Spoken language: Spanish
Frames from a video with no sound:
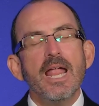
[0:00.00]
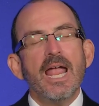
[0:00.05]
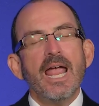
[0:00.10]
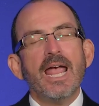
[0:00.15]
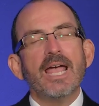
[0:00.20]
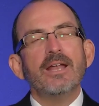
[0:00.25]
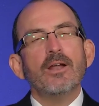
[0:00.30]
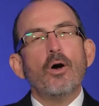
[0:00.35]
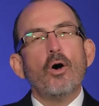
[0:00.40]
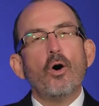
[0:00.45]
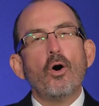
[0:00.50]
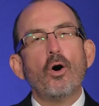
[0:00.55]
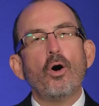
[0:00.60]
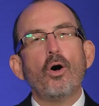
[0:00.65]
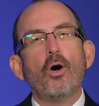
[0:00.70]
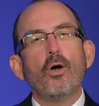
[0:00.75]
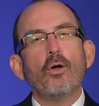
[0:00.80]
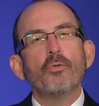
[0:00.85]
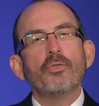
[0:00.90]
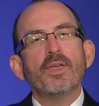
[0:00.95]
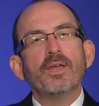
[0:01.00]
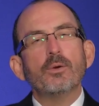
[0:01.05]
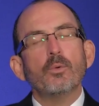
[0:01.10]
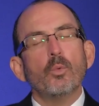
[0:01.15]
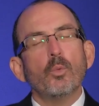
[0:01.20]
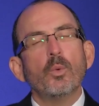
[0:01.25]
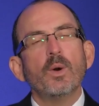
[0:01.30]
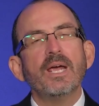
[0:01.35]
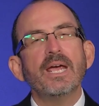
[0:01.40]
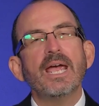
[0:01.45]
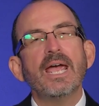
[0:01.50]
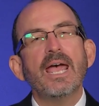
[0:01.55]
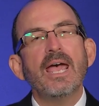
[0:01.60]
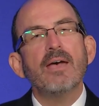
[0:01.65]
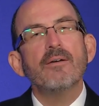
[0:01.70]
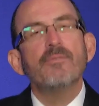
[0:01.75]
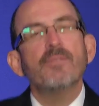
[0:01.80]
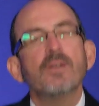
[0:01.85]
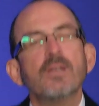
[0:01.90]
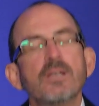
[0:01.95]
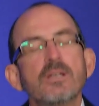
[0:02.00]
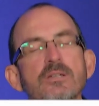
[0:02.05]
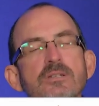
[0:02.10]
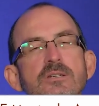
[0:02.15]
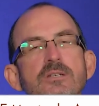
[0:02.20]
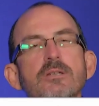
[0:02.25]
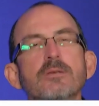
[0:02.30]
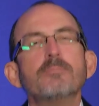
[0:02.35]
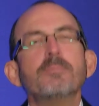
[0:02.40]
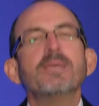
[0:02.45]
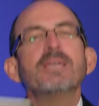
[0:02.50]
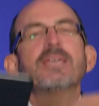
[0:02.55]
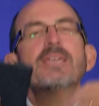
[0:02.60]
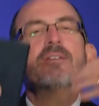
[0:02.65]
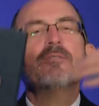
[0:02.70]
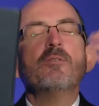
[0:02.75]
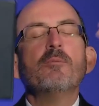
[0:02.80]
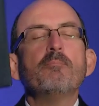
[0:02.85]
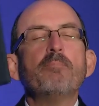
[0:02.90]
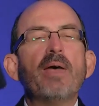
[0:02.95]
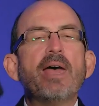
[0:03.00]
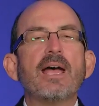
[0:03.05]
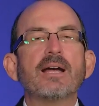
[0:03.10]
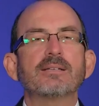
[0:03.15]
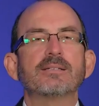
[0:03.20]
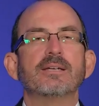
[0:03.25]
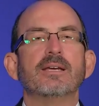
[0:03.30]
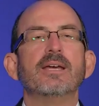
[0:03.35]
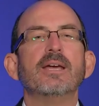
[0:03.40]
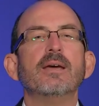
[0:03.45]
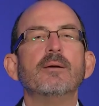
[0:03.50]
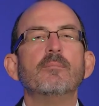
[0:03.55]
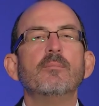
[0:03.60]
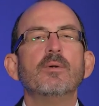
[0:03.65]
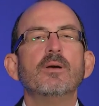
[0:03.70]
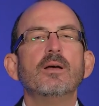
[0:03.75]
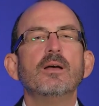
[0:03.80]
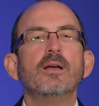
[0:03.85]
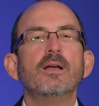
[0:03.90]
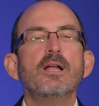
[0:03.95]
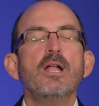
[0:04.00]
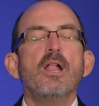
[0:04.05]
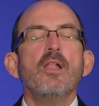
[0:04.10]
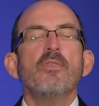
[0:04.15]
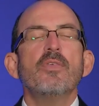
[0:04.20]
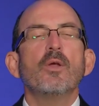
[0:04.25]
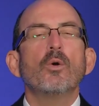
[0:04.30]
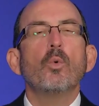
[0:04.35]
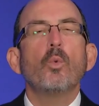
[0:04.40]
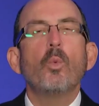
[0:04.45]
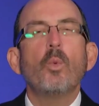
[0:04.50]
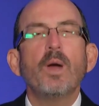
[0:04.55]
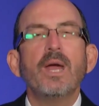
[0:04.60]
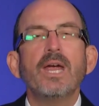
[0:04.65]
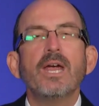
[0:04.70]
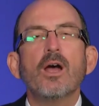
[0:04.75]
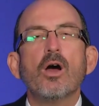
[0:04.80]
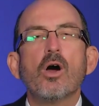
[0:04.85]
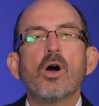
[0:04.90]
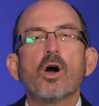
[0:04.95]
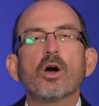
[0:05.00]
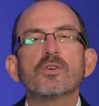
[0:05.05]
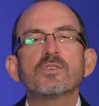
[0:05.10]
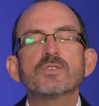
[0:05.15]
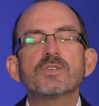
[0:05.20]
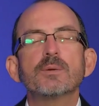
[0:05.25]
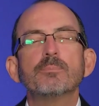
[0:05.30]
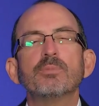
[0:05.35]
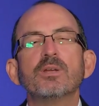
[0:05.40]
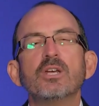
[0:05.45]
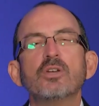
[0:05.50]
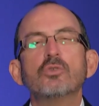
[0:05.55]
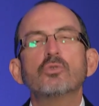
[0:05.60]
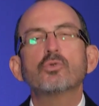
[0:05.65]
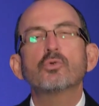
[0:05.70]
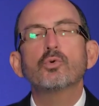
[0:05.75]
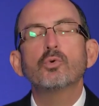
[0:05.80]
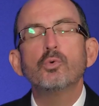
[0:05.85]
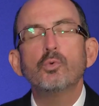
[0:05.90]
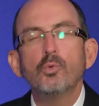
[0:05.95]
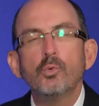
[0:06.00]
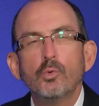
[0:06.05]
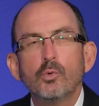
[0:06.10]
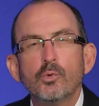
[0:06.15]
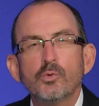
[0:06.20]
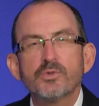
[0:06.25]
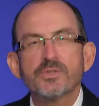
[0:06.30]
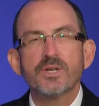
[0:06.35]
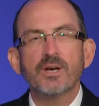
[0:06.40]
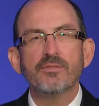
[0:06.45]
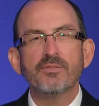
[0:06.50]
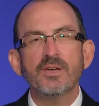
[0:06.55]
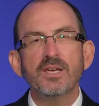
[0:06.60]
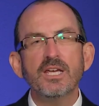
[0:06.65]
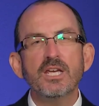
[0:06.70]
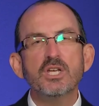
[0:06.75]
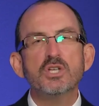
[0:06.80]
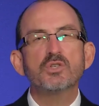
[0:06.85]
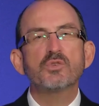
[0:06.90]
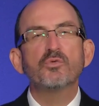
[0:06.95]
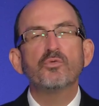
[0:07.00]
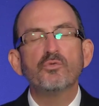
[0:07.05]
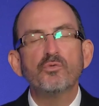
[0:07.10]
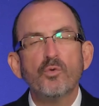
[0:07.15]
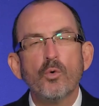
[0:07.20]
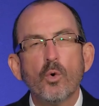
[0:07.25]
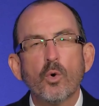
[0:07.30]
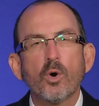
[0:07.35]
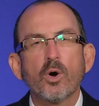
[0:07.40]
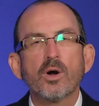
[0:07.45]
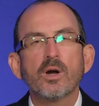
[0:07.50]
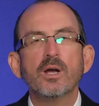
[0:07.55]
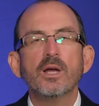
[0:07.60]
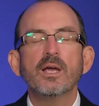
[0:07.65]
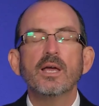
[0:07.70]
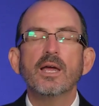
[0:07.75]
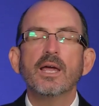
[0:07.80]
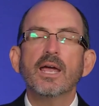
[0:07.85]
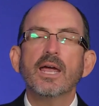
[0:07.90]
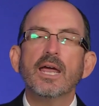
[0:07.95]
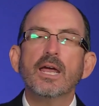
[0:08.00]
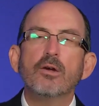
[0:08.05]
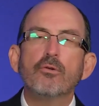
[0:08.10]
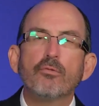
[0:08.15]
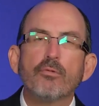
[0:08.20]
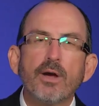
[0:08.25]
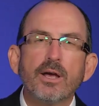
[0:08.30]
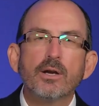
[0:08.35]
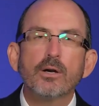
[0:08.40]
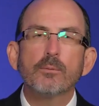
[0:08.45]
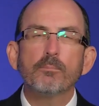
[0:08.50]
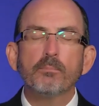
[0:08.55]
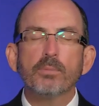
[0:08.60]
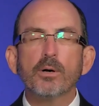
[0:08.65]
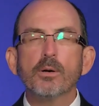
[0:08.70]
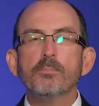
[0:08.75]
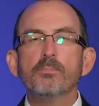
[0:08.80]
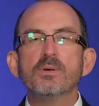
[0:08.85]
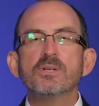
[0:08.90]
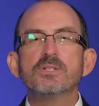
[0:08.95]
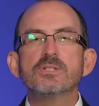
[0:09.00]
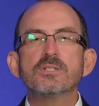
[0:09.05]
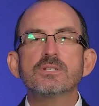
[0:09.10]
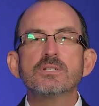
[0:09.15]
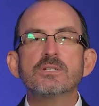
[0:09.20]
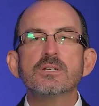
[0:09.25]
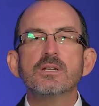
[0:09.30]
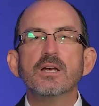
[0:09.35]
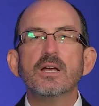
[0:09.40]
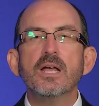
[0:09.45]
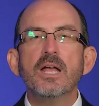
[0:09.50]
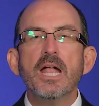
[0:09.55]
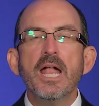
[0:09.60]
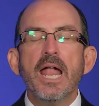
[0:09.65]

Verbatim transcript: Y todo lo que tenemos debe ser retornado a Él, que simplemente somos herramientas, herramientas suyas para un propósito superior.